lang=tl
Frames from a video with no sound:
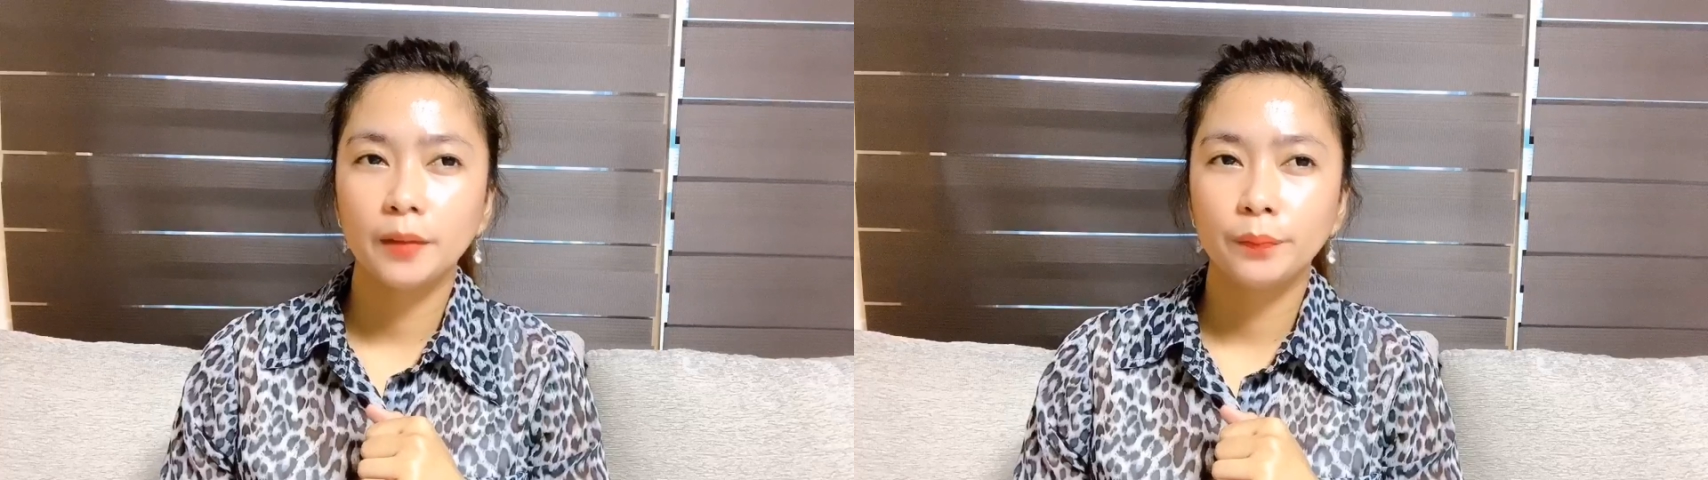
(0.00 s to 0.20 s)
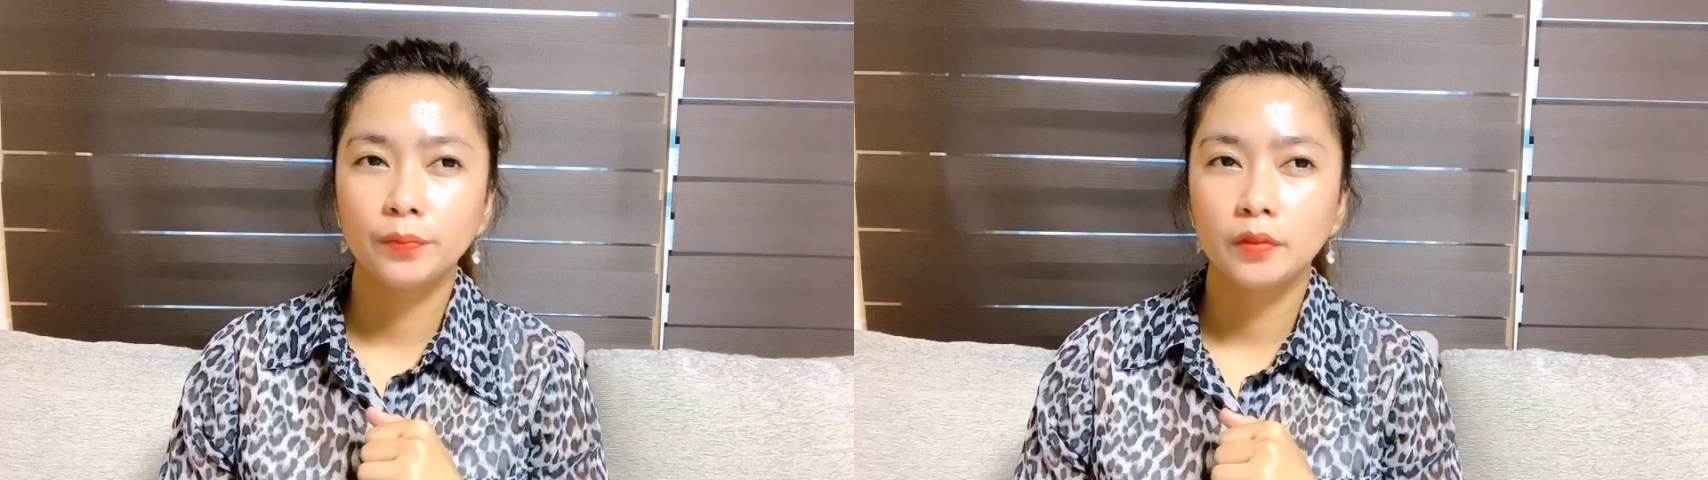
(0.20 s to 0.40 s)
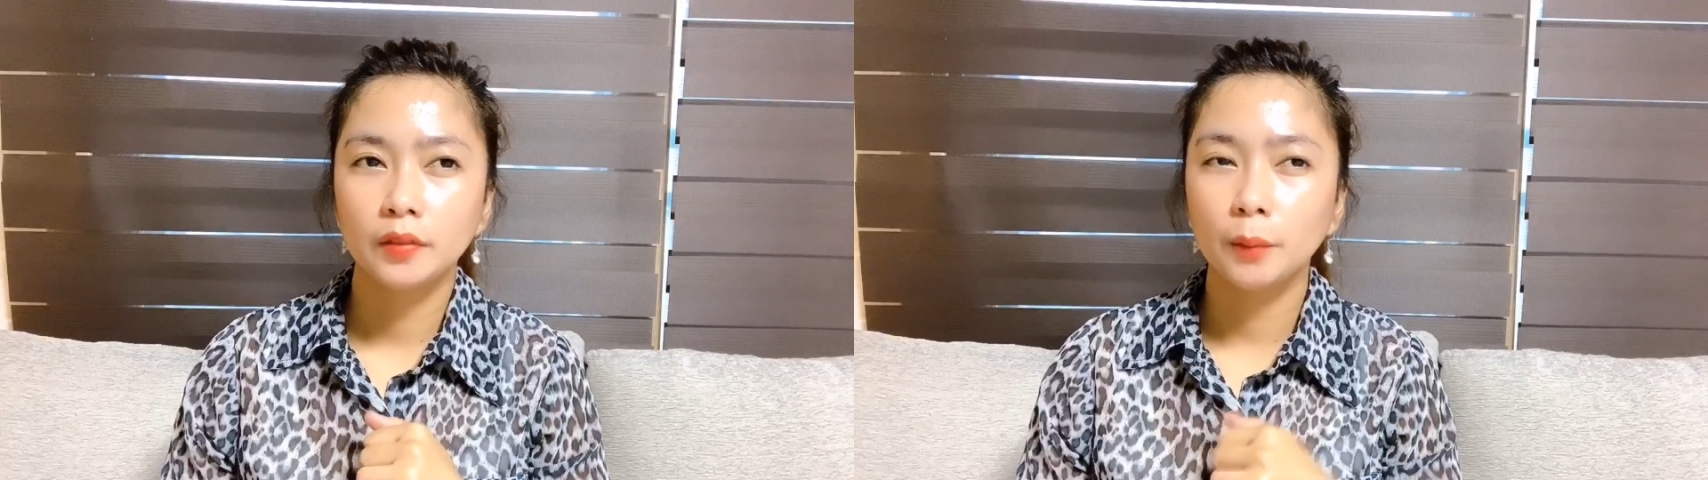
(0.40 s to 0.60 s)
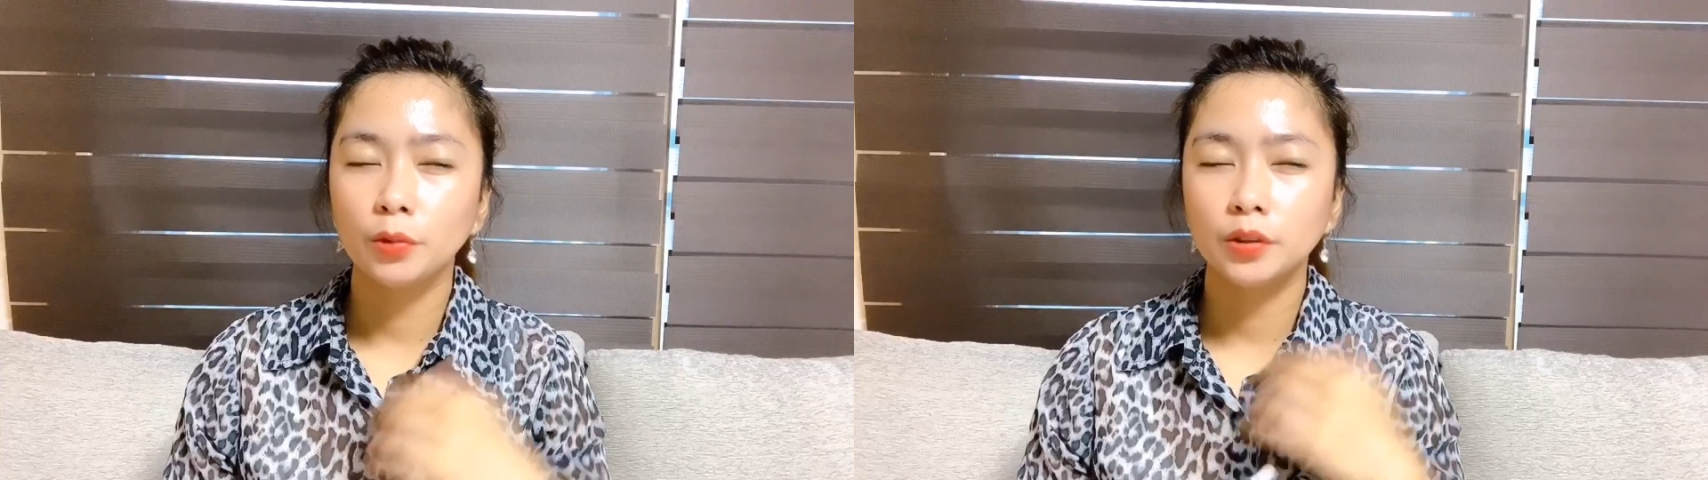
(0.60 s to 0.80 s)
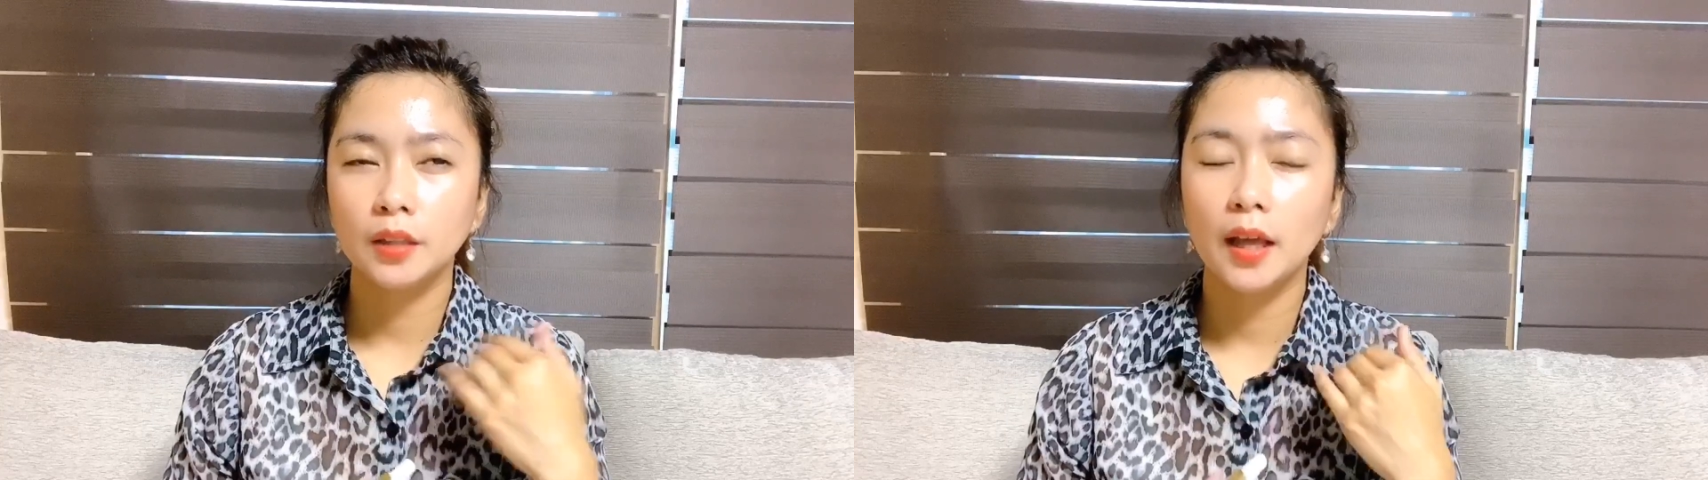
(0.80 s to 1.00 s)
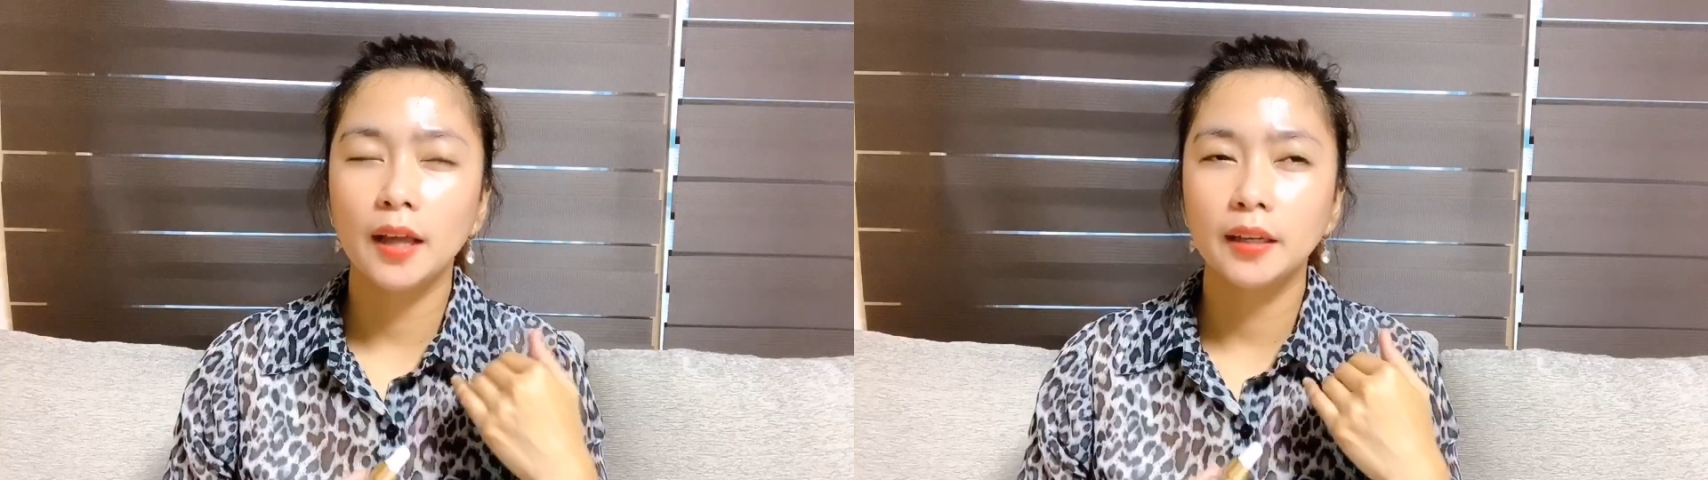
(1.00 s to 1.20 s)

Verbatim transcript: napunta, ah, na,